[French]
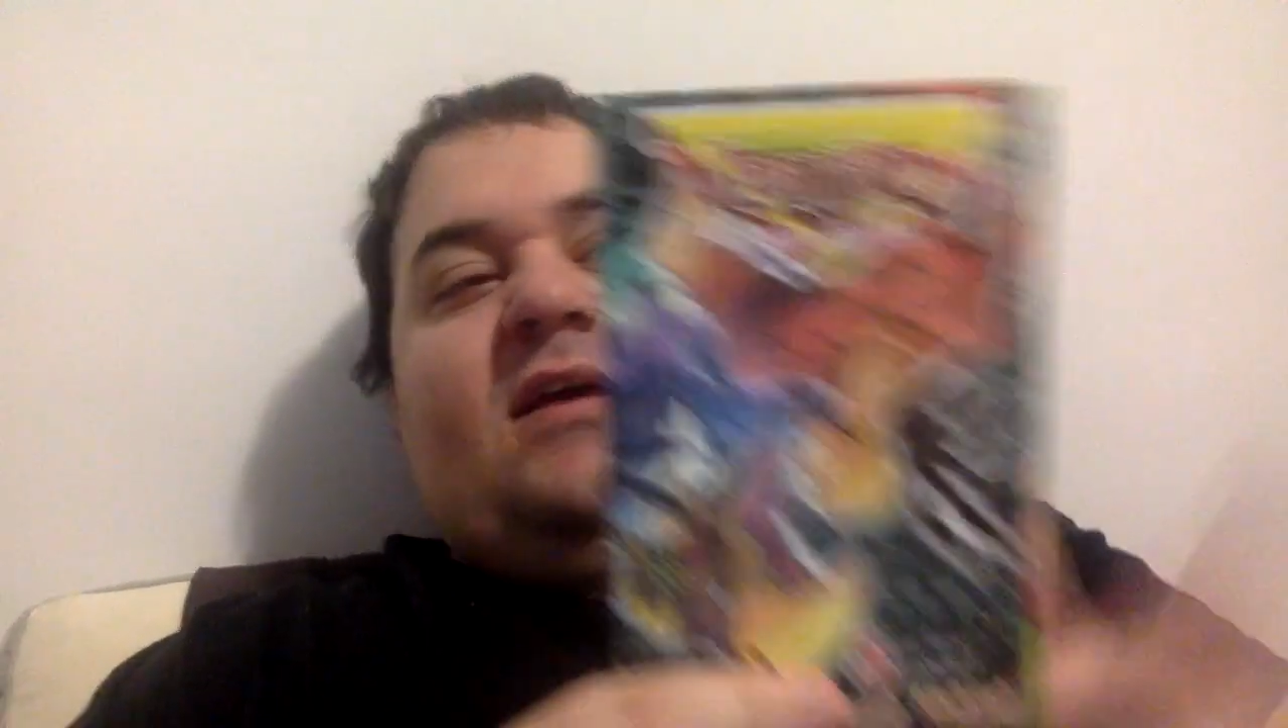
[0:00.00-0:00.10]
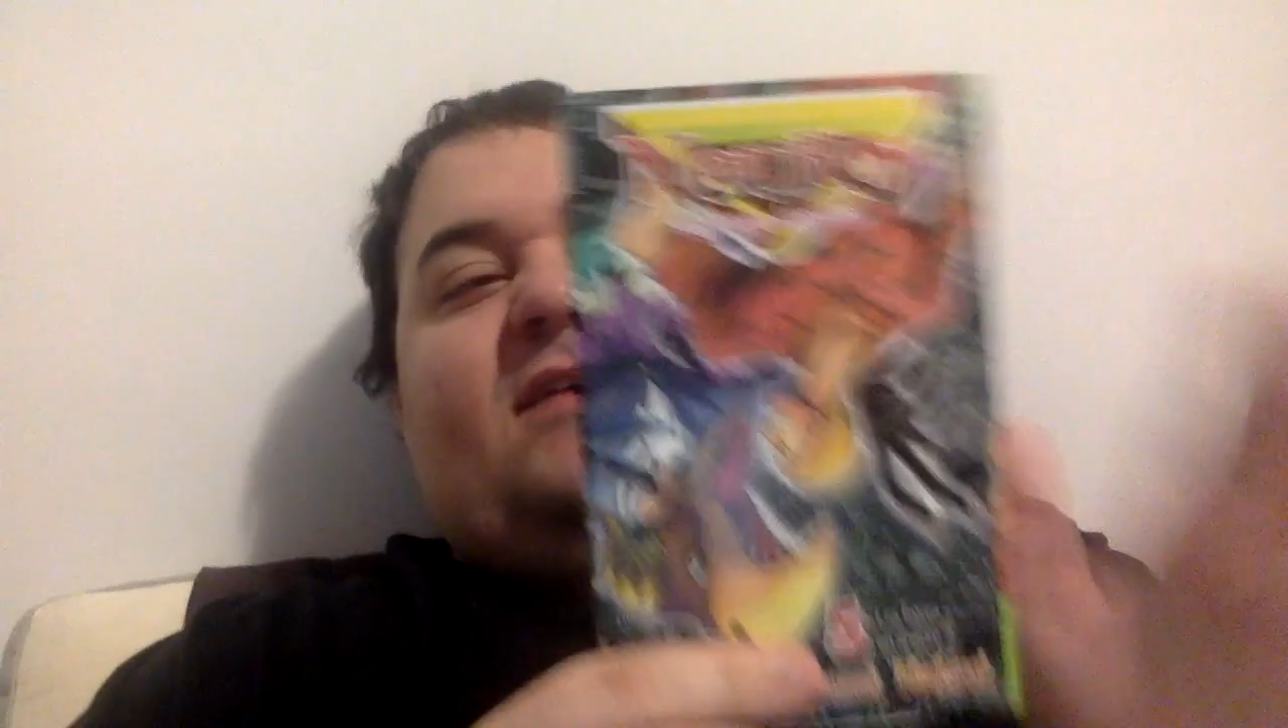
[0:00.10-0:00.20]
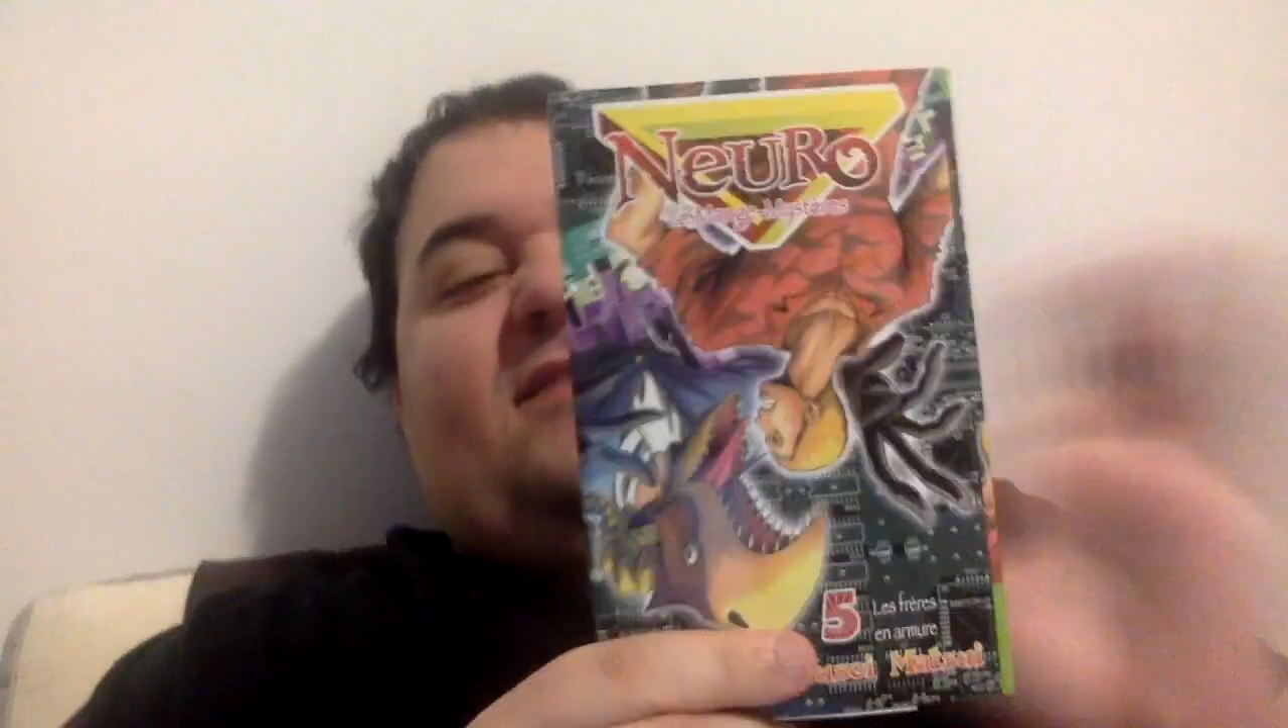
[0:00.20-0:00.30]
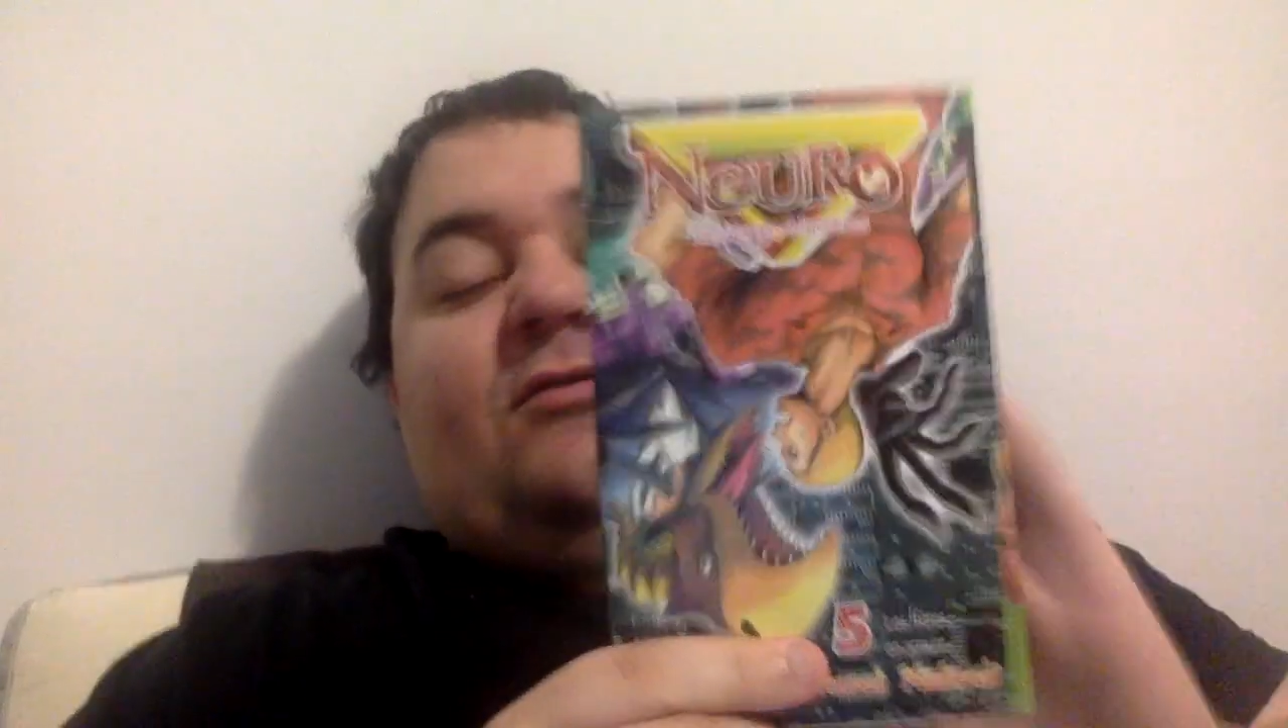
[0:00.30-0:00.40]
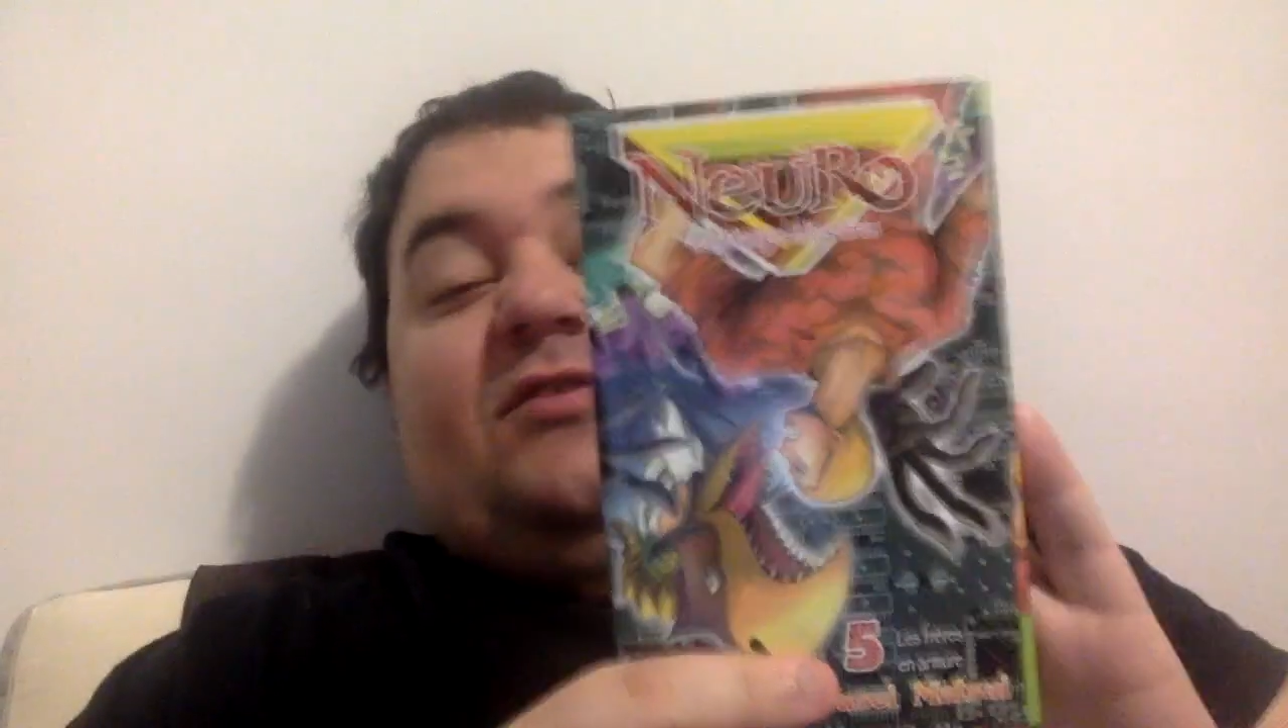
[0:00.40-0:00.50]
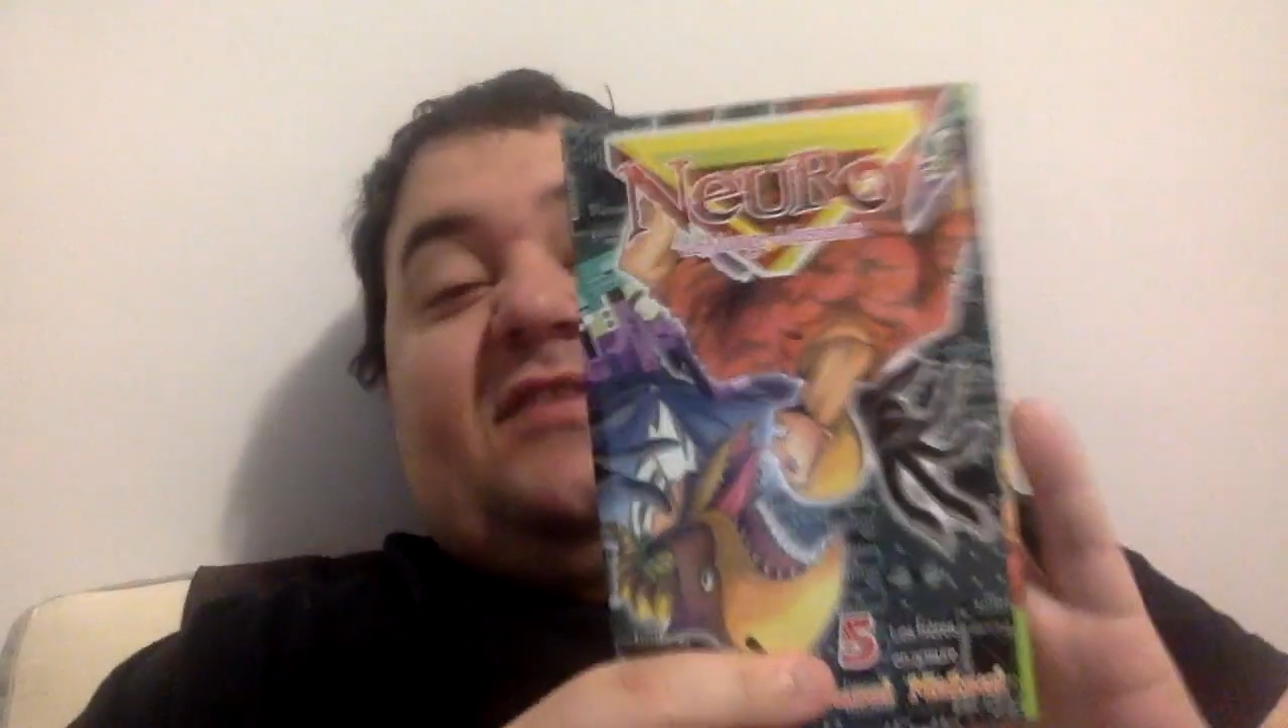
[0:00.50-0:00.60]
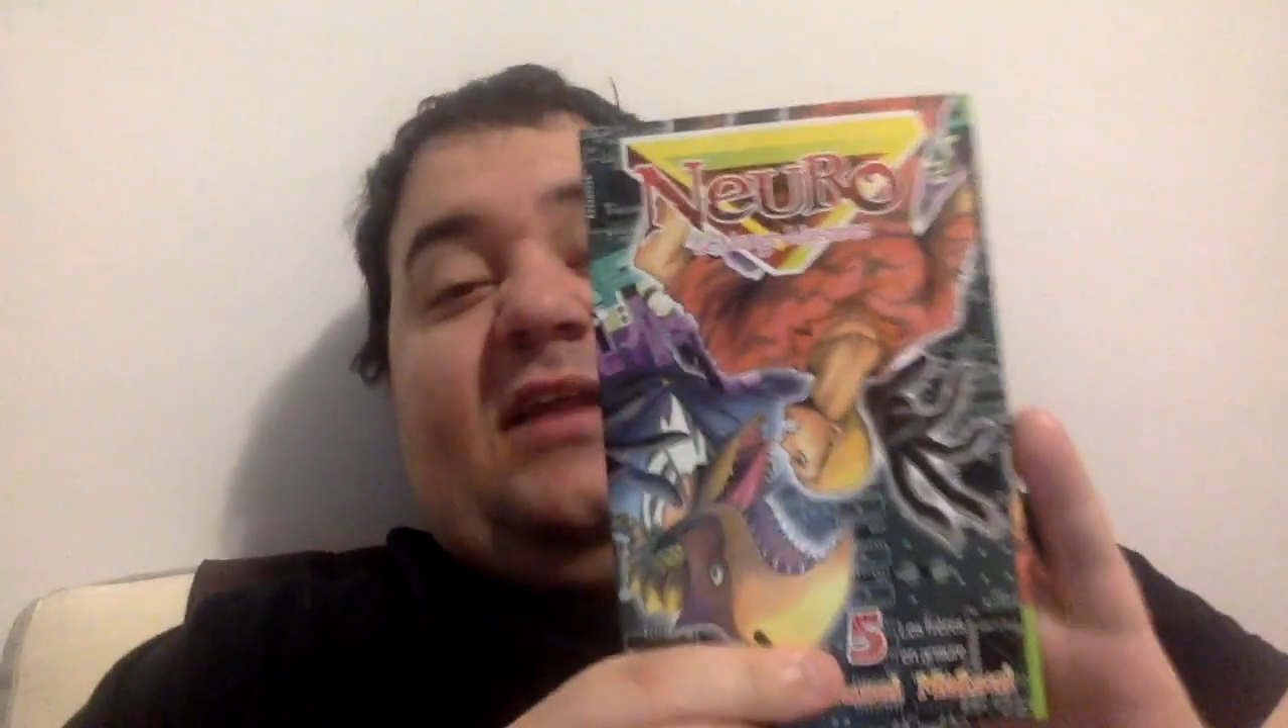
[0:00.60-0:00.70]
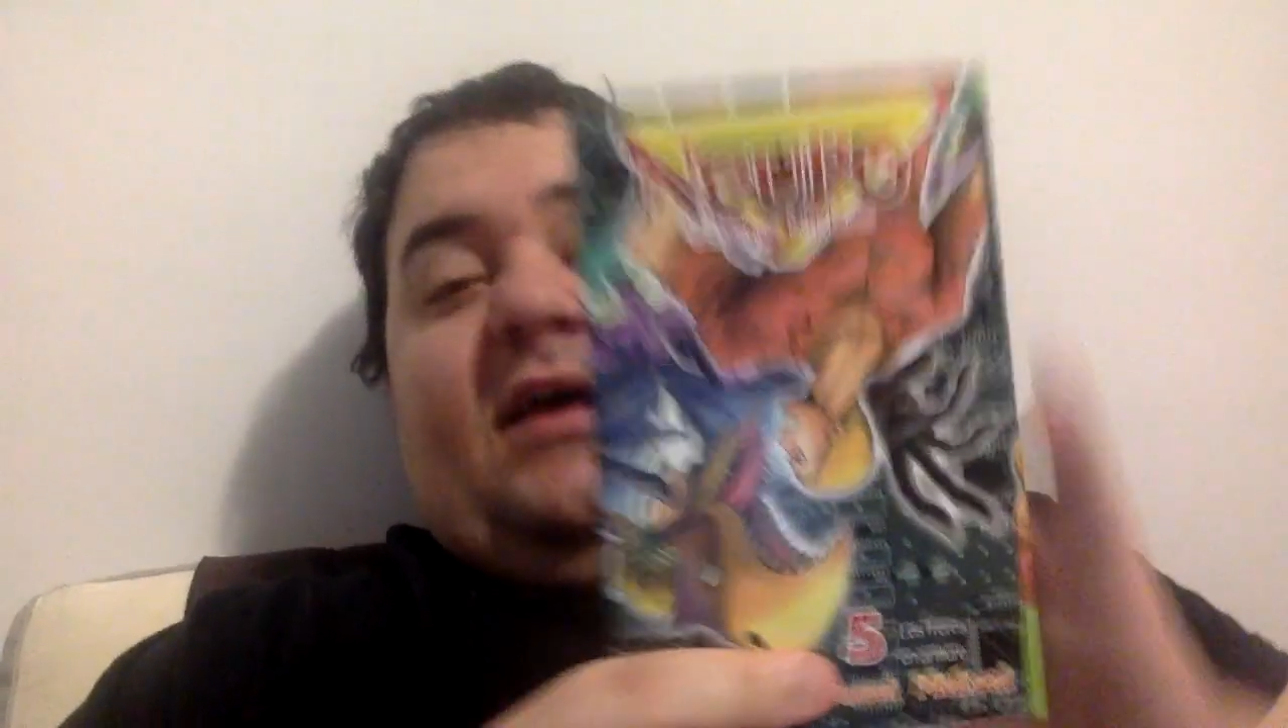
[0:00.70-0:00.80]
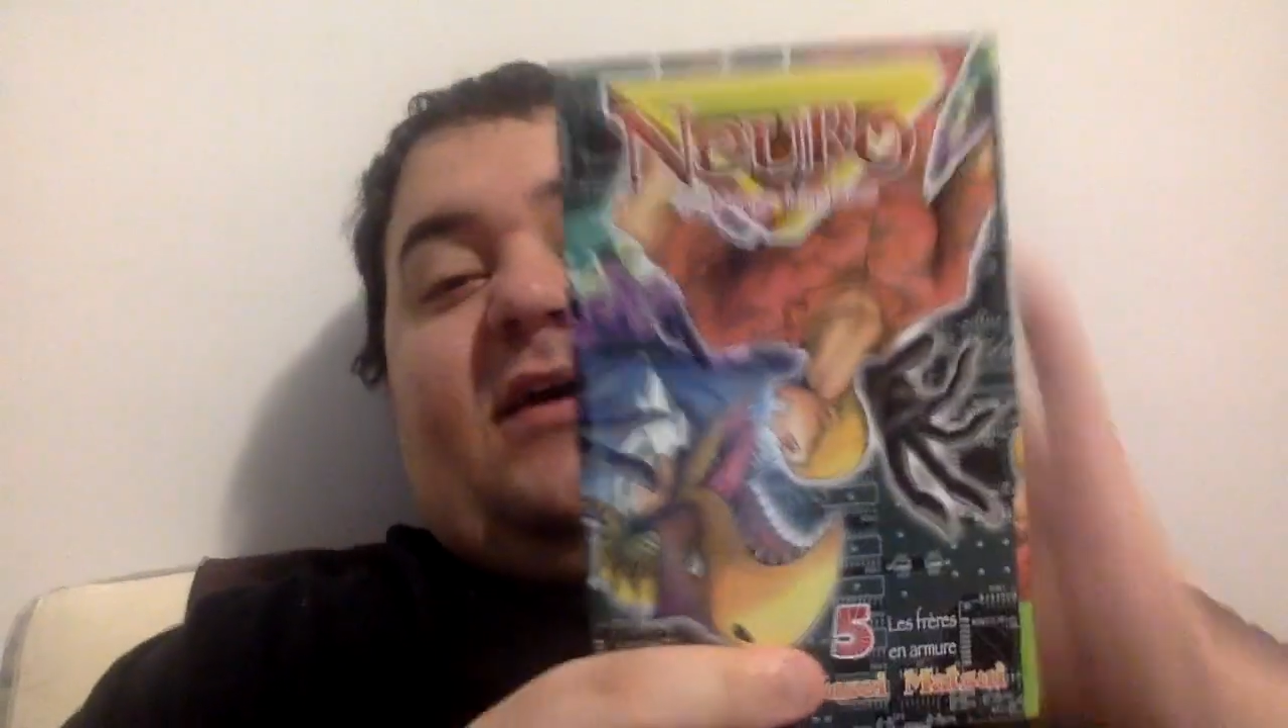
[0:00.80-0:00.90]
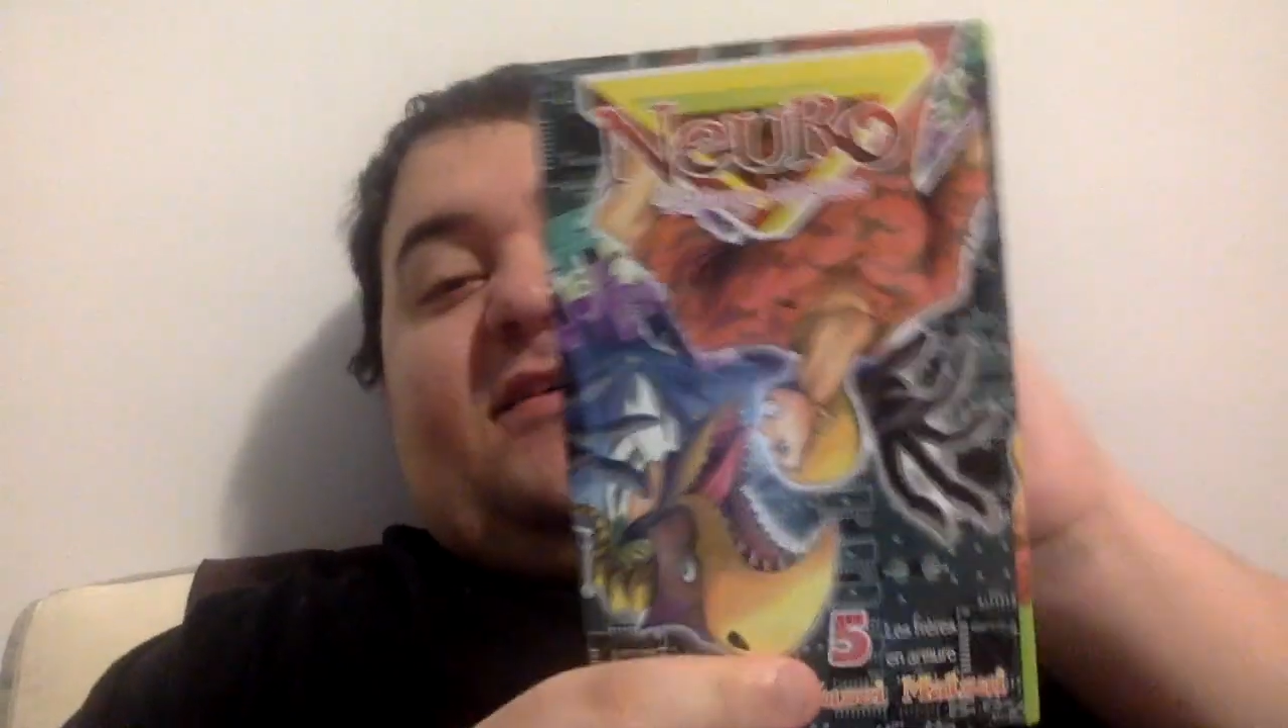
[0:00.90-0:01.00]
c'est utile,